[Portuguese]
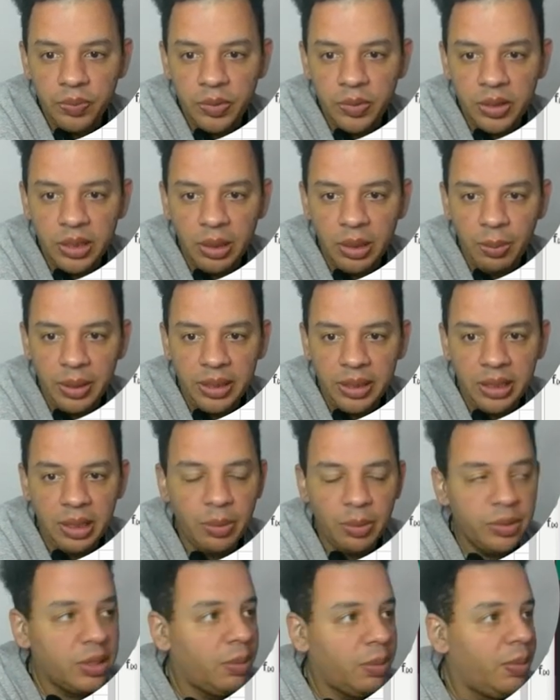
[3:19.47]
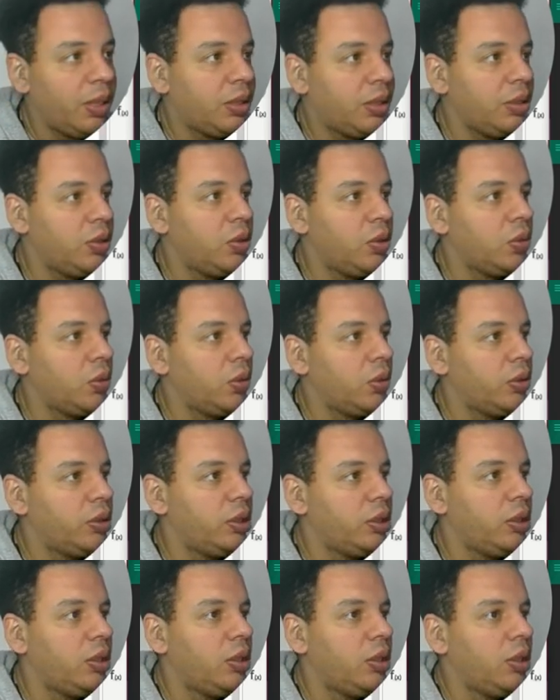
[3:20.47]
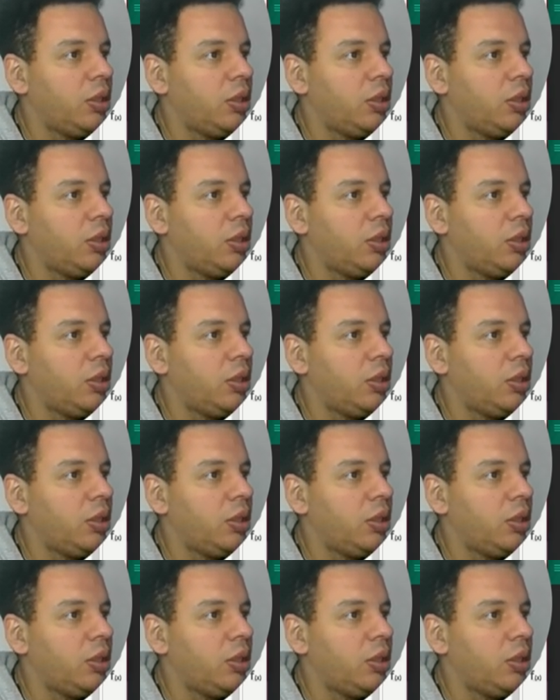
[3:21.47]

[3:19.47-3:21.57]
Já batemos a meta de hoje.